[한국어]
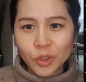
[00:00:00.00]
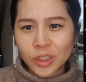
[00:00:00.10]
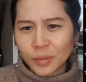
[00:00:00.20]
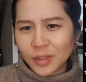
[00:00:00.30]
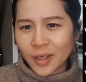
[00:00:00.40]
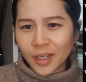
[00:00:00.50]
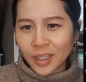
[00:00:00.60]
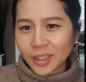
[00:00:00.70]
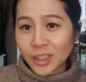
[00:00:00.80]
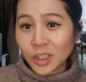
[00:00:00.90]
집에서
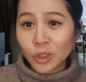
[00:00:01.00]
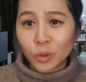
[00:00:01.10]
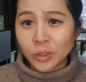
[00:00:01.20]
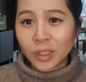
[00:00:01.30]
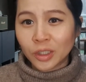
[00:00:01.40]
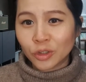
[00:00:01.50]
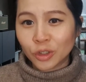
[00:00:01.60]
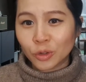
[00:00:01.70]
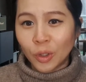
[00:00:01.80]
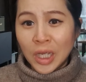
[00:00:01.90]
아이한테 쓰기도 어색할 수
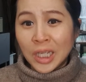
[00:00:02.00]
있고